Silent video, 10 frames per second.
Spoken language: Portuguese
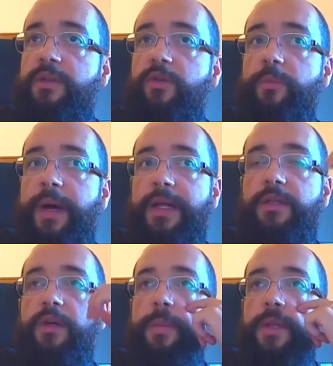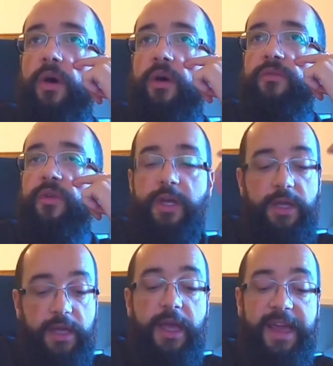todo padre então é pedófilo. E,
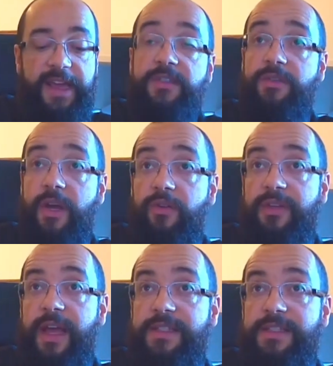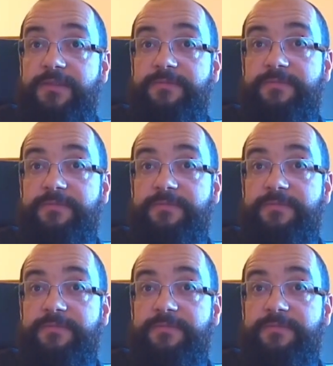e é isso que acontece.